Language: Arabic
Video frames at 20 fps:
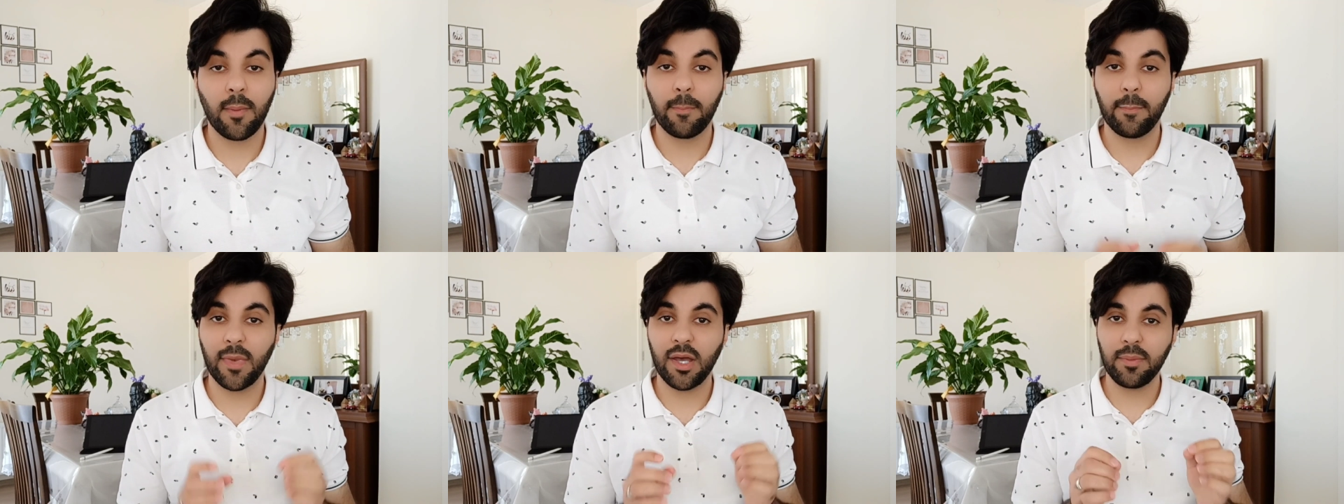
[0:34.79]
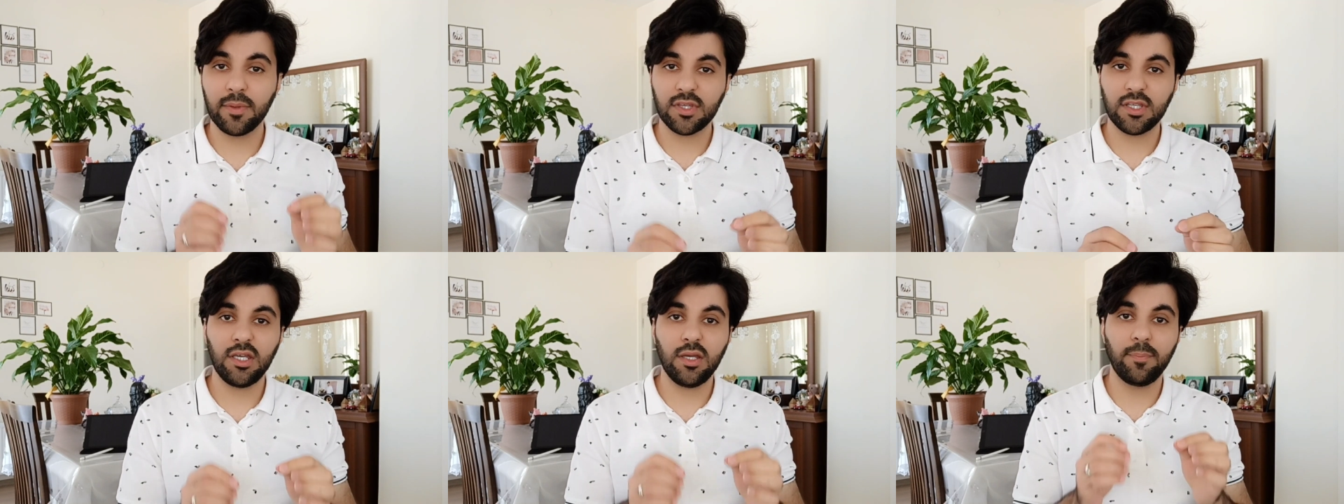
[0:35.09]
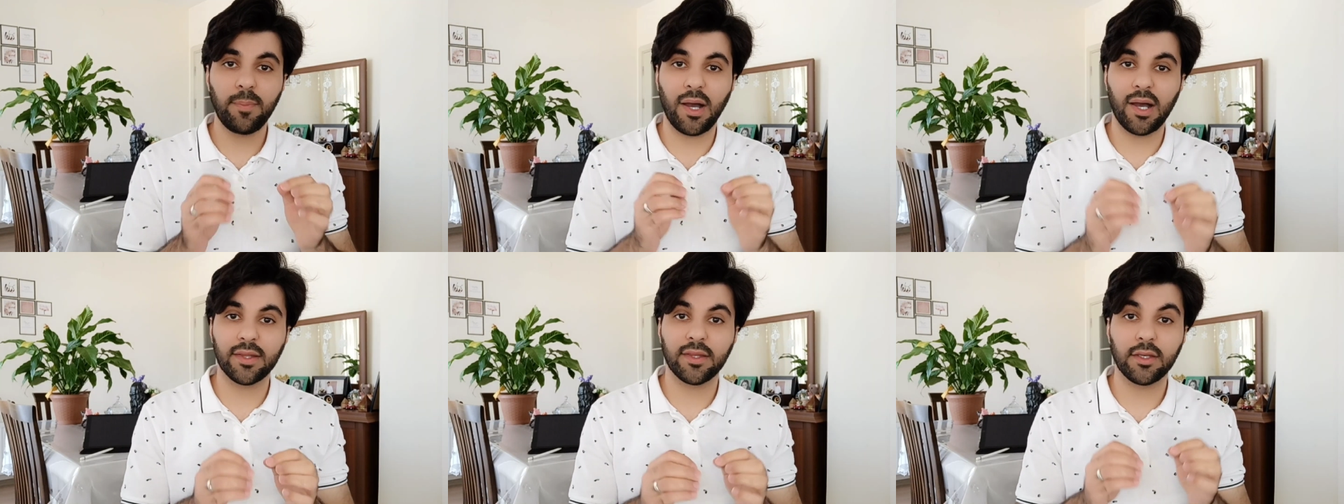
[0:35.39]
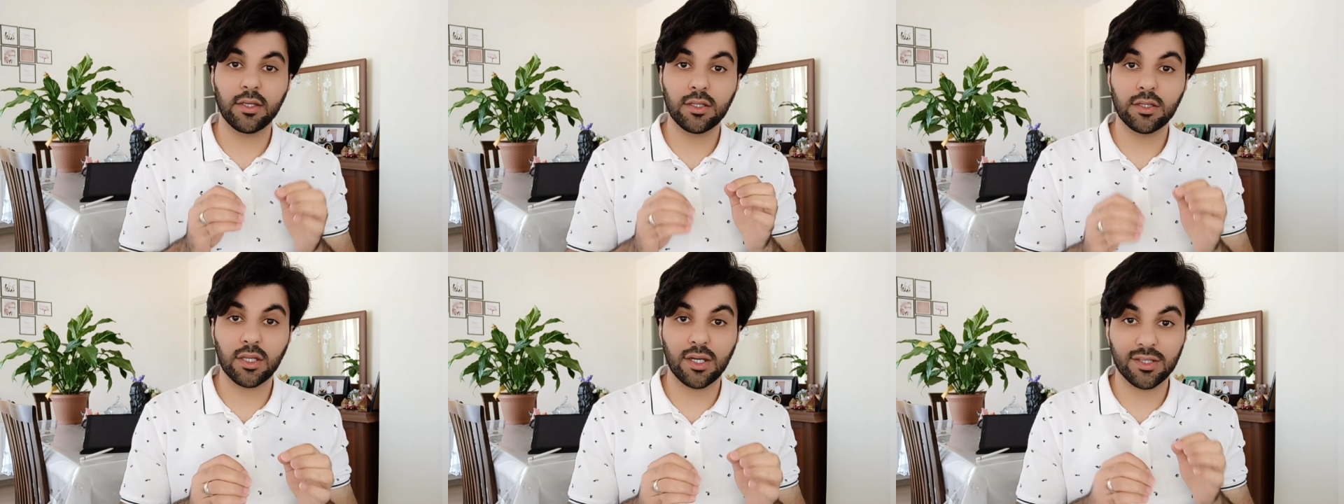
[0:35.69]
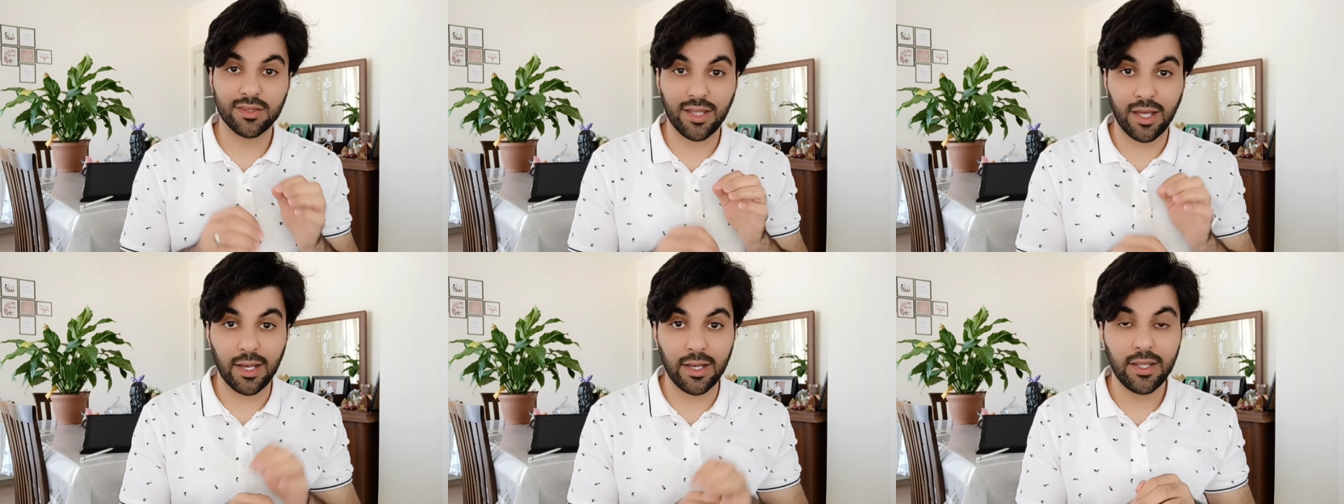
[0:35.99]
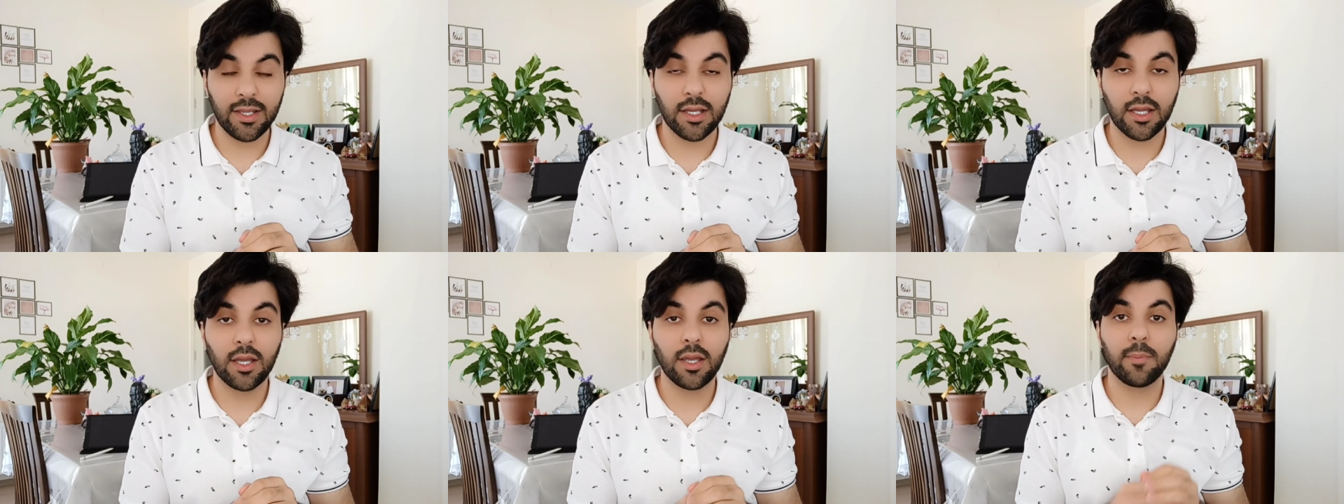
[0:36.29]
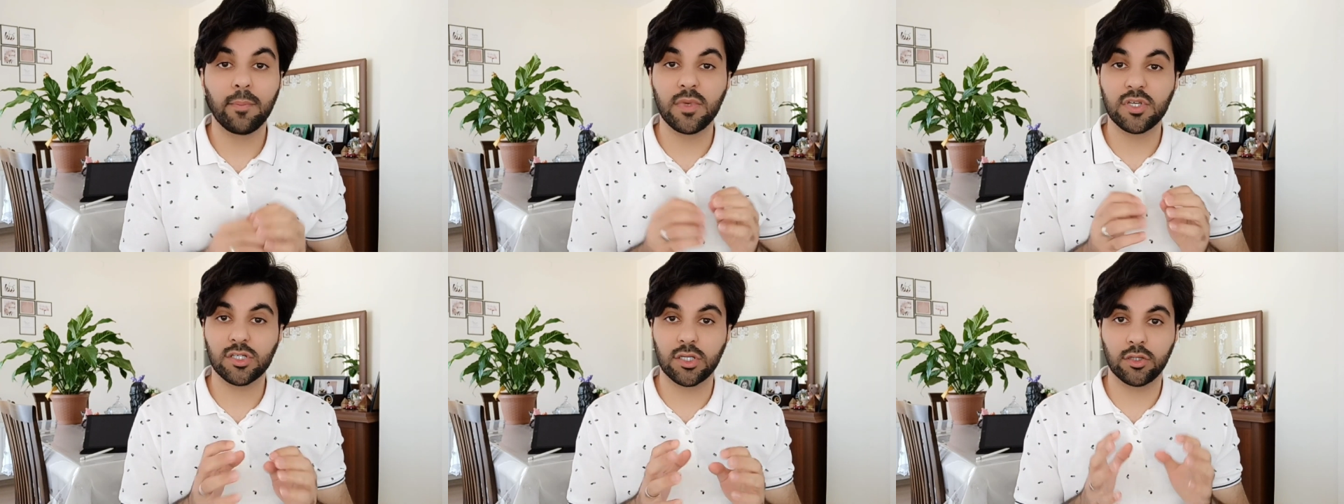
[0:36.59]
ما بتحب حدا يضغط عليك
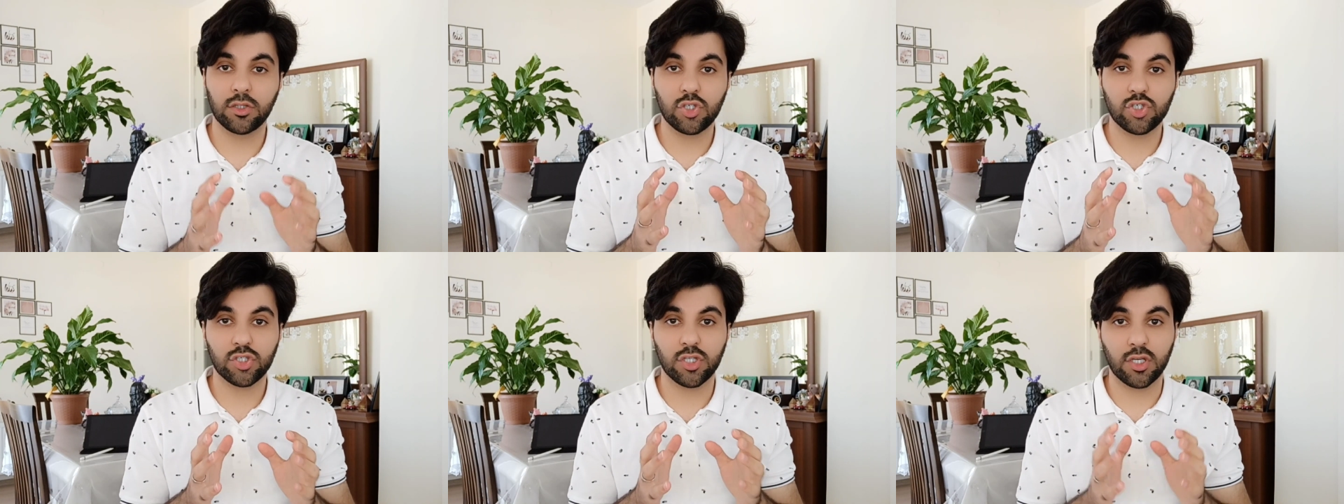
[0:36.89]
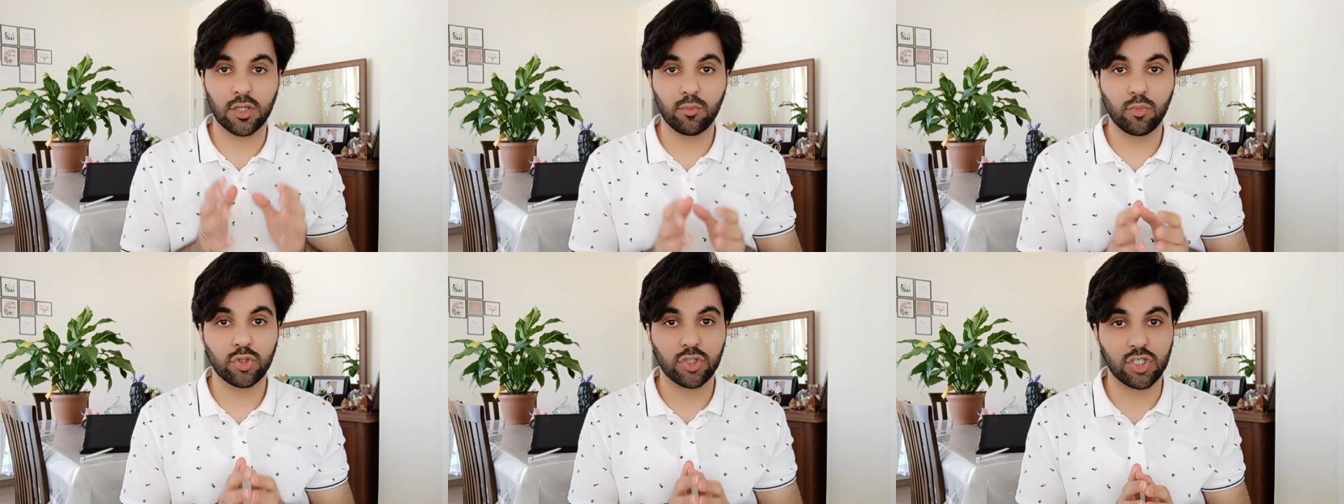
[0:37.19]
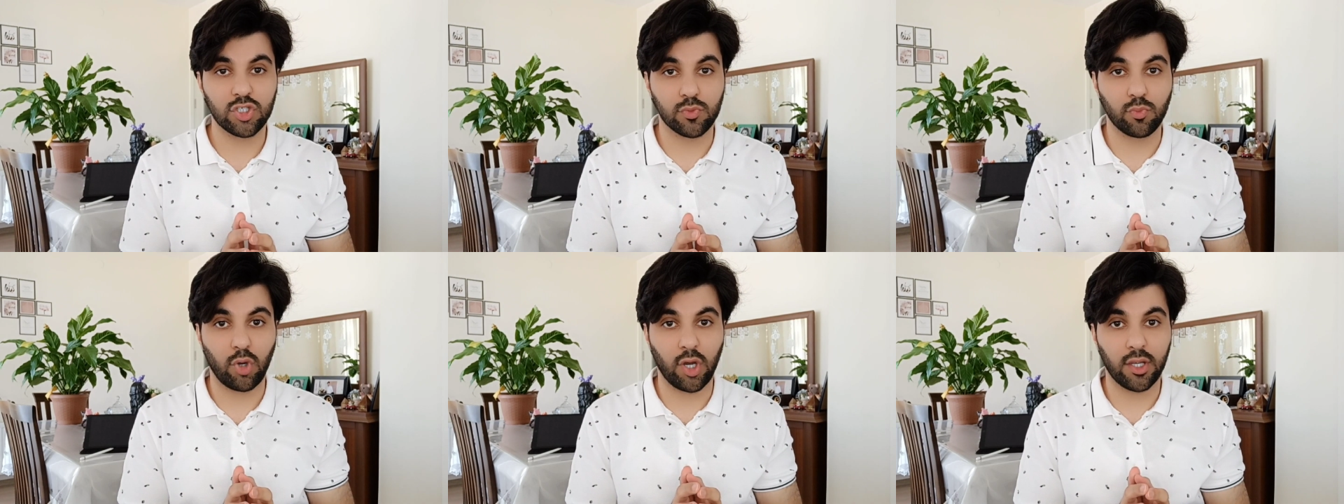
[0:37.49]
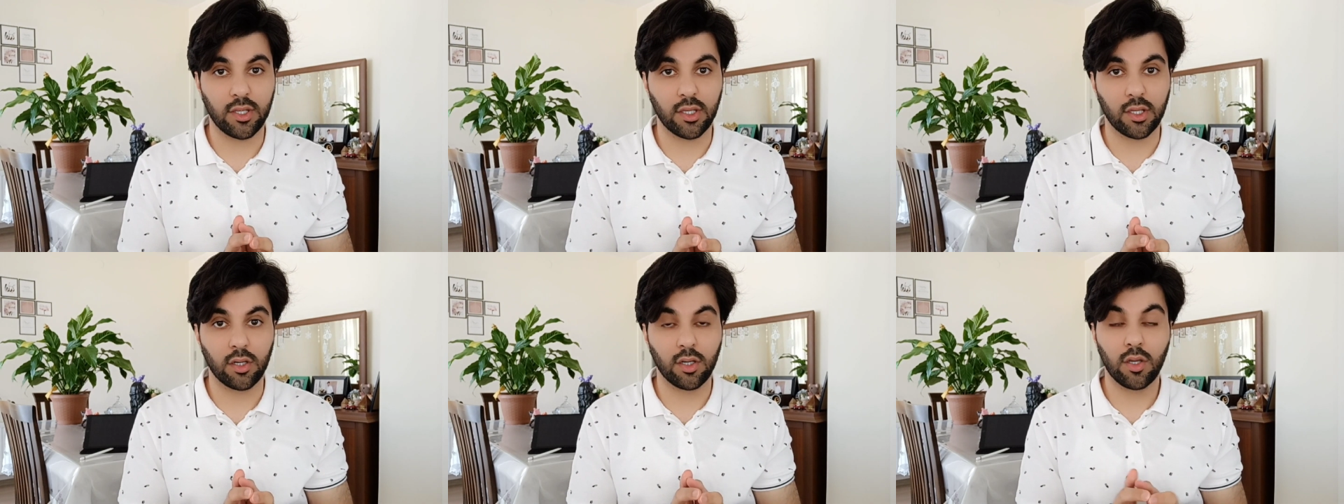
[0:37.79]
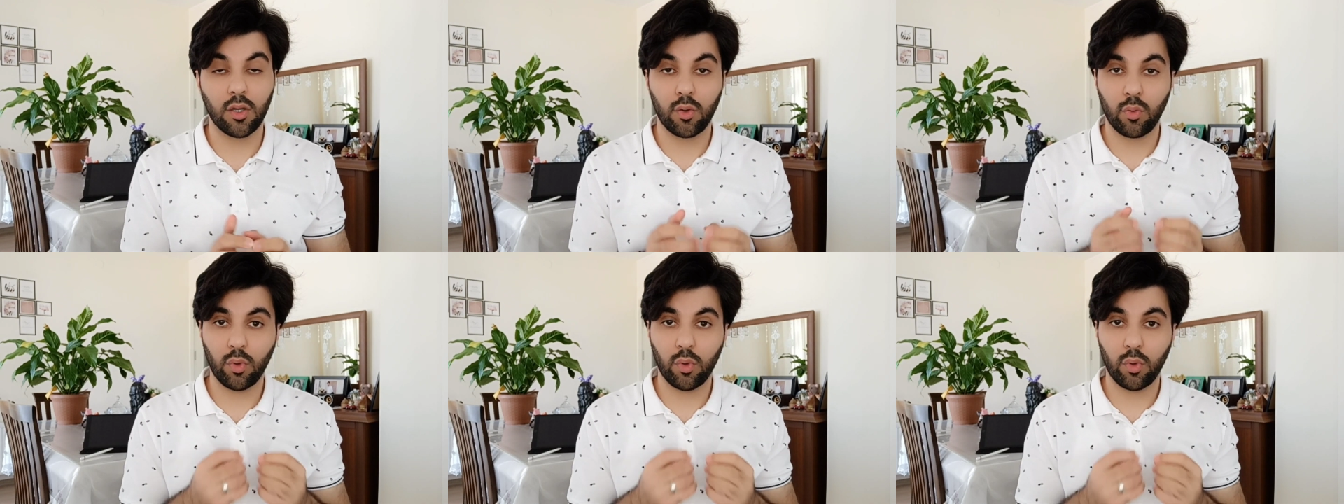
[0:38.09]
مشان تشتري منتج معين